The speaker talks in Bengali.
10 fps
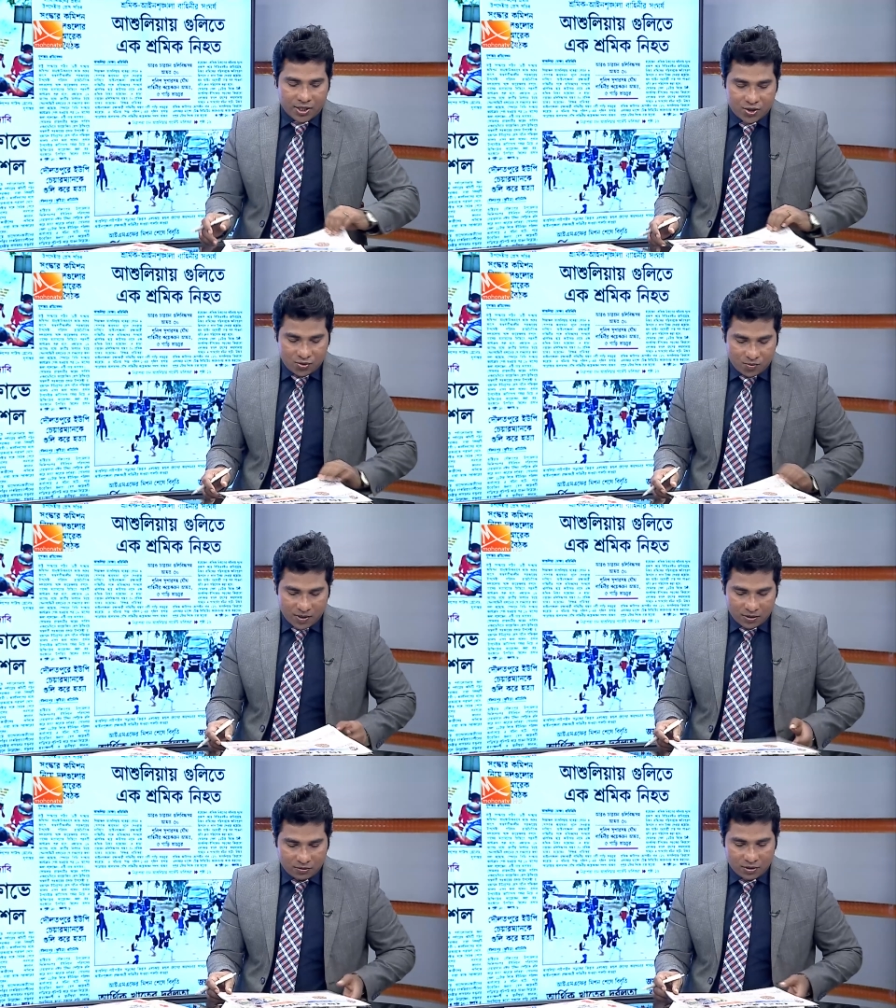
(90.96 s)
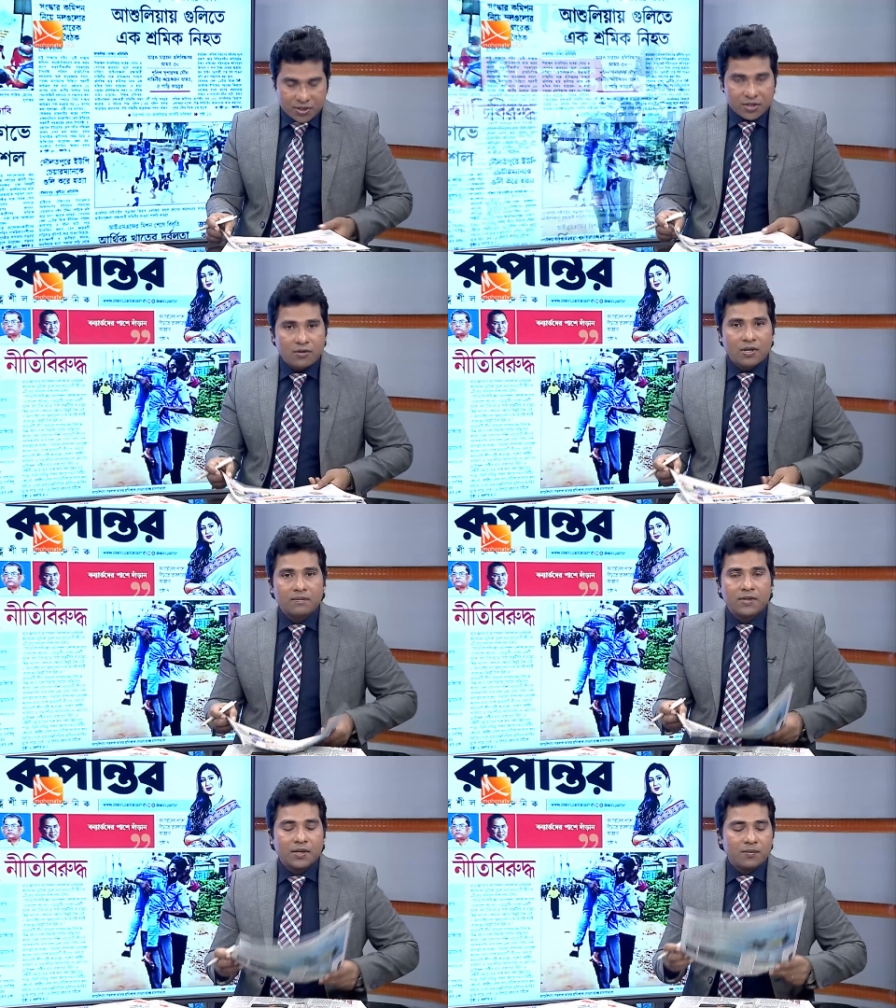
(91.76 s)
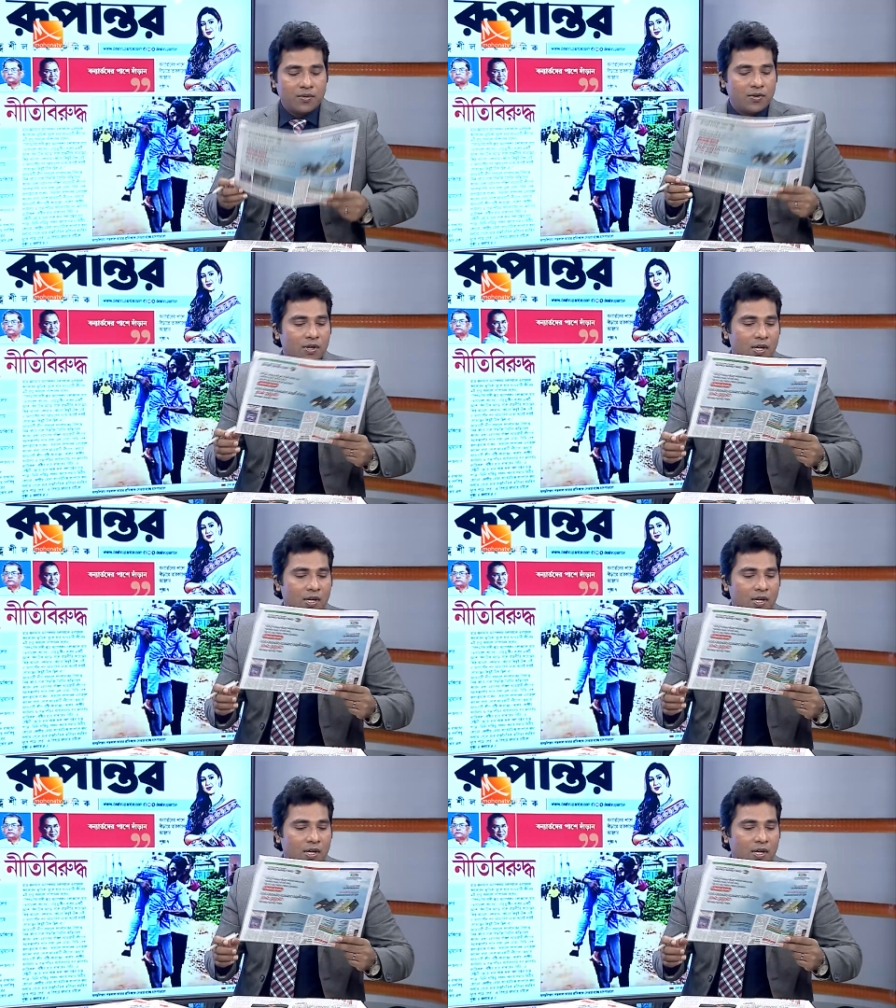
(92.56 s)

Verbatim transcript: দেশ রূপান্তরের শিরোনাম দেখব